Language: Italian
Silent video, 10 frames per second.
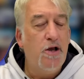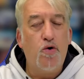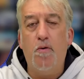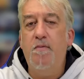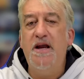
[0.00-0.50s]

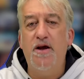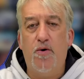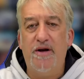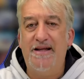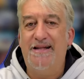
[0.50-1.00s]
con
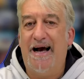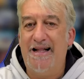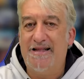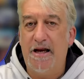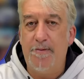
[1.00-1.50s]
milioni di
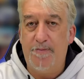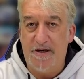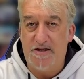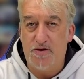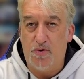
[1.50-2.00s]
altre
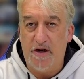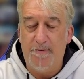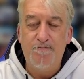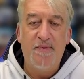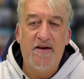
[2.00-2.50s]
persone
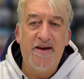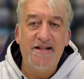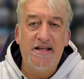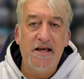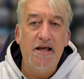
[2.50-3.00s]

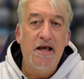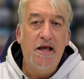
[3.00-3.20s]
eventi,